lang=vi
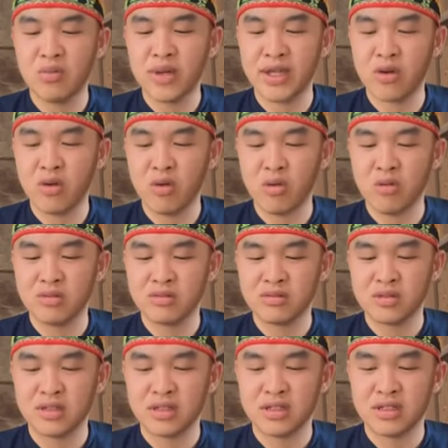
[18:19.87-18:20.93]
khẩu câu bay khổ
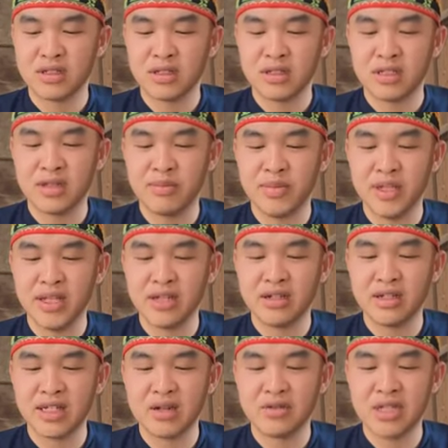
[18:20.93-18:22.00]
Kỳ pin này
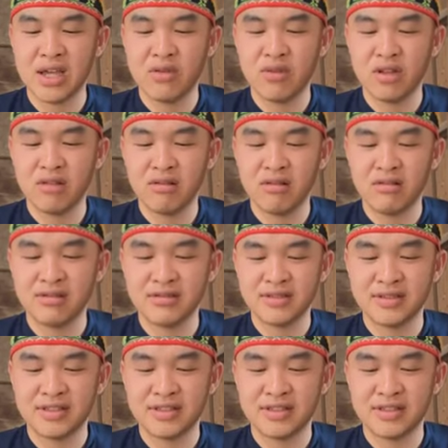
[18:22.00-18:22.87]
hơi cao nhau vào đó